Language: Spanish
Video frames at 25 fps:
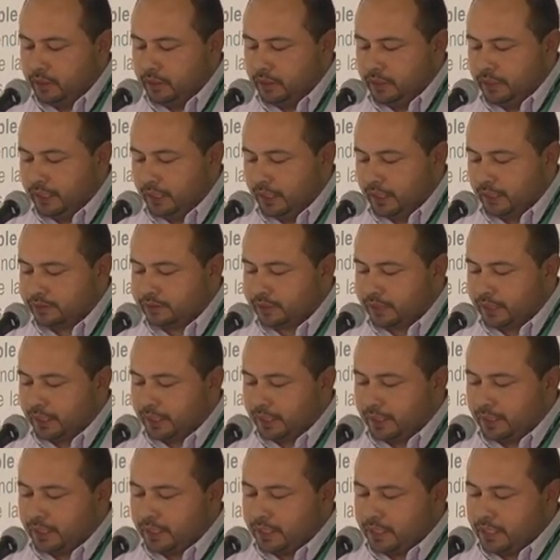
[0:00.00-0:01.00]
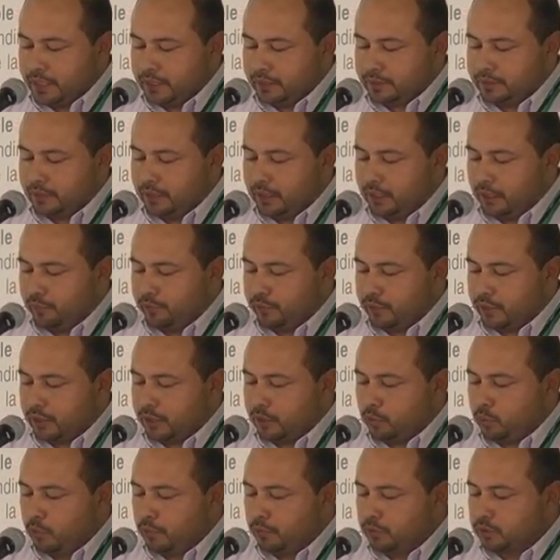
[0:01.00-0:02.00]
y a las que cada día se le
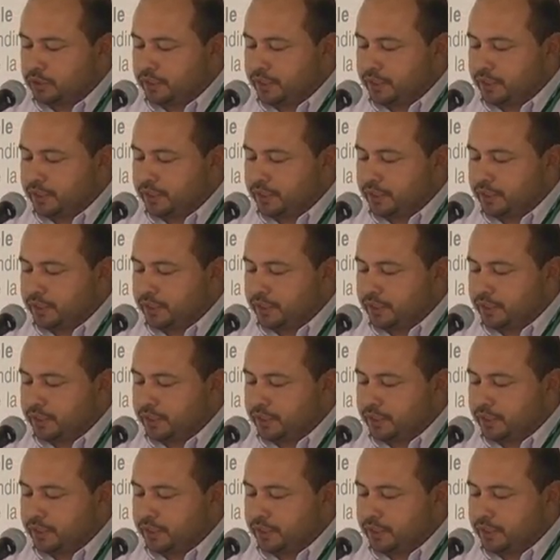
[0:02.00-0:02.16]
aferran nuevos